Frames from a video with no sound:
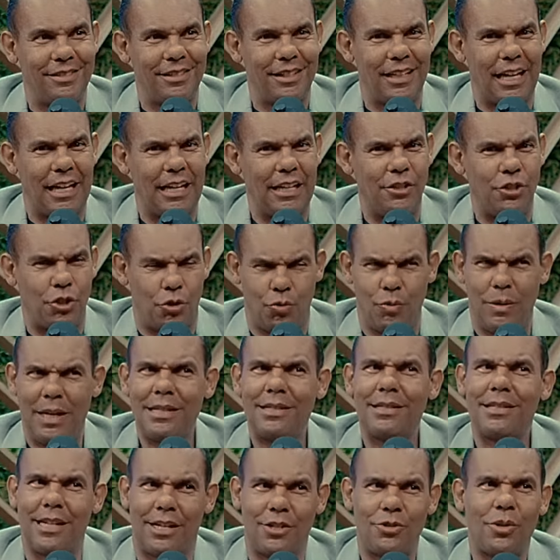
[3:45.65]
ela tinha um
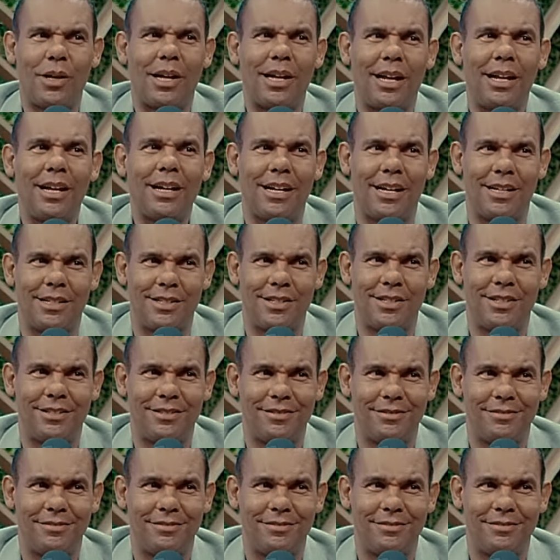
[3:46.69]
acesso àquela casa.